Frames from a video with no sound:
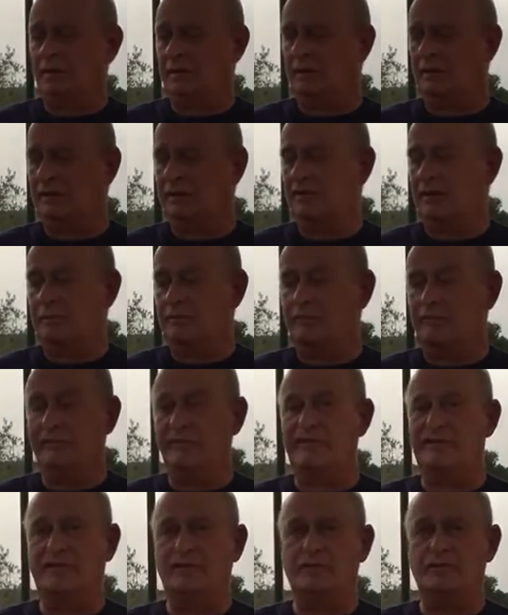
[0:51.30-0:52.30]
anche dal punto
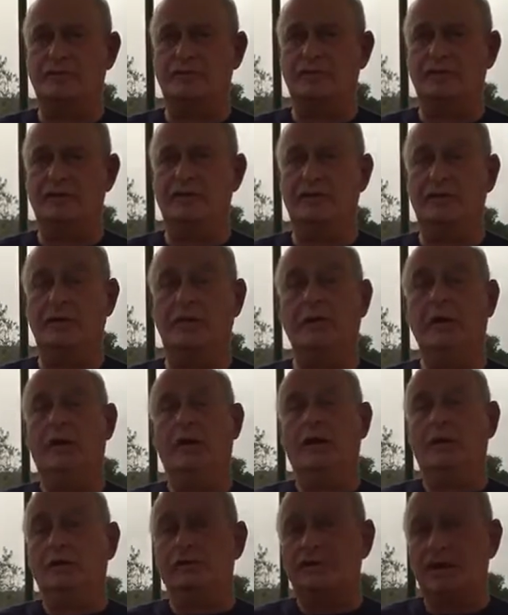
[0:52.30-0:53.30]
di vista giuridico.
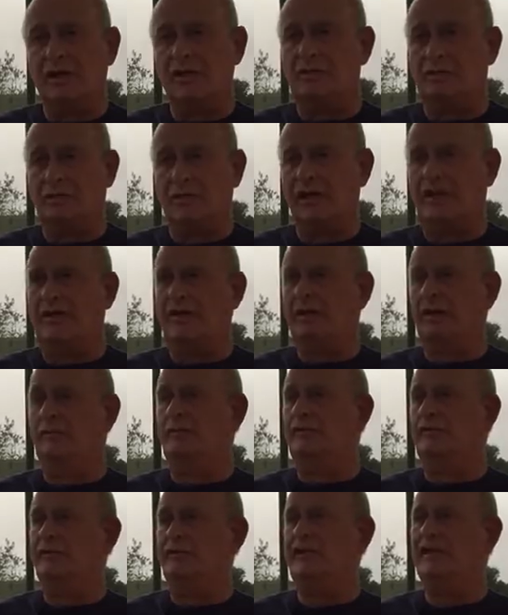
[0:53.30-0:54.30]
Certo è che
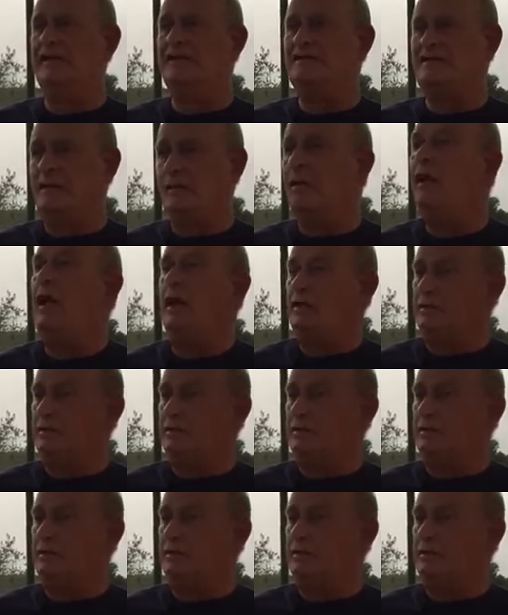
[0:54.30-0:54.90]
l'unificazione